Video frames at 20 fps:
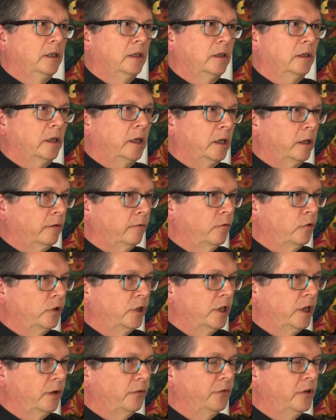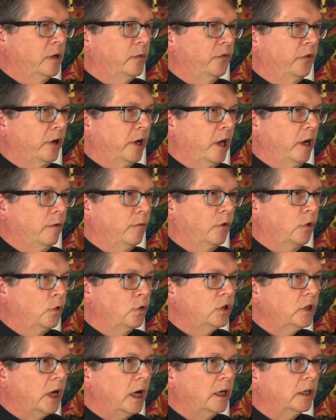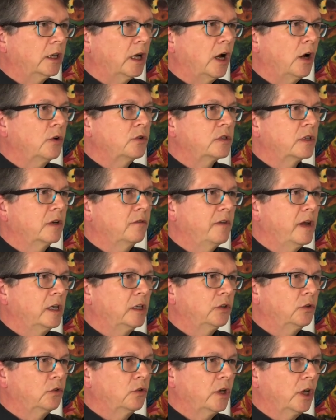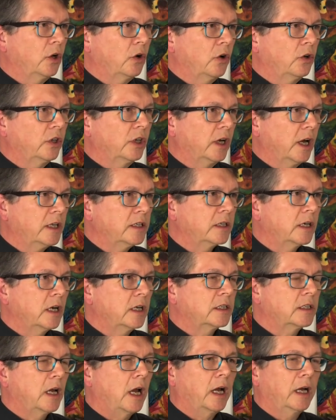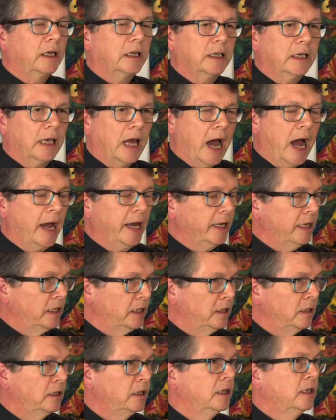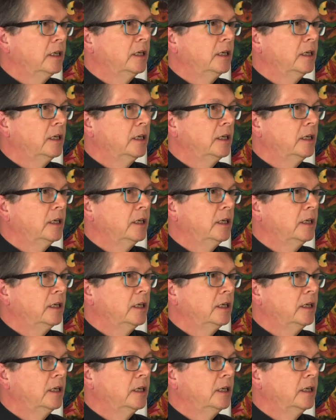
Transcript: Hier wurde der Film von einem Gutachter ausgewertet und der konnte ganz klar sagen, nein,